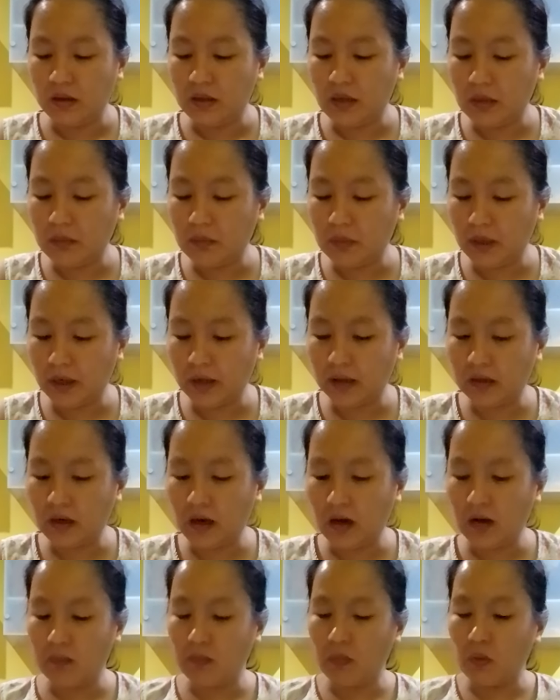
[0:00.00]
dan
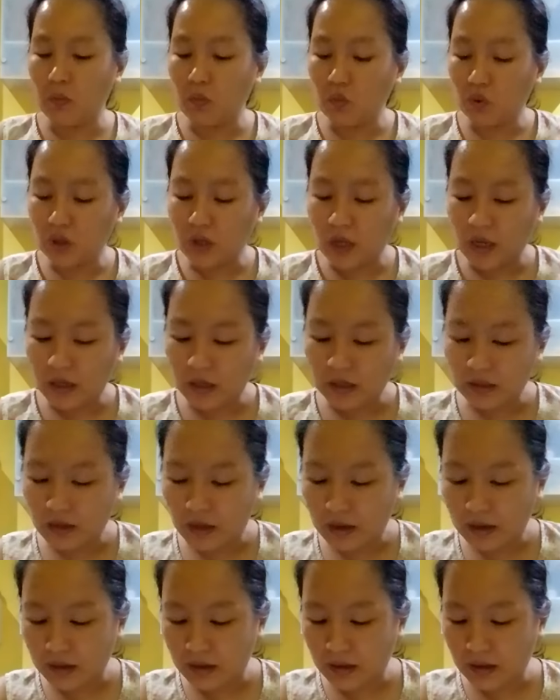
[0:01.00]
mereka memuliakan
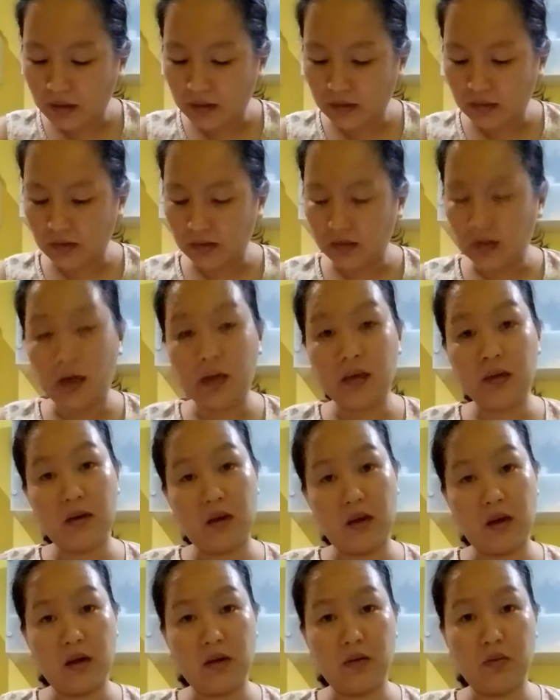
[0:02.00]
Allah
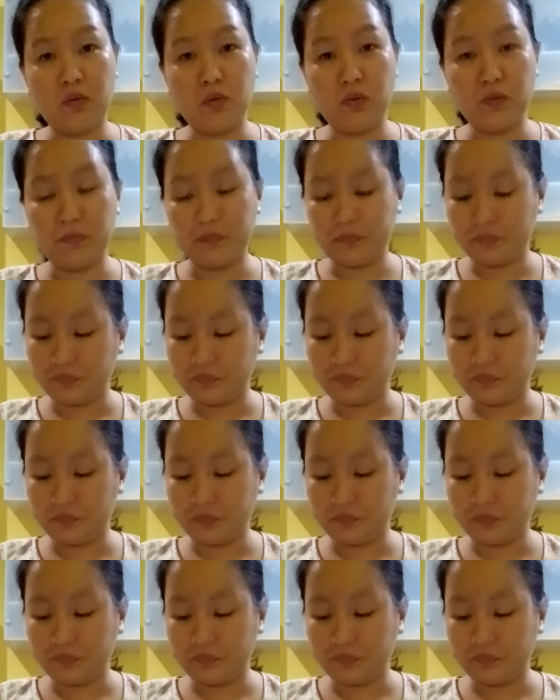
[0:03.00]
karena aku.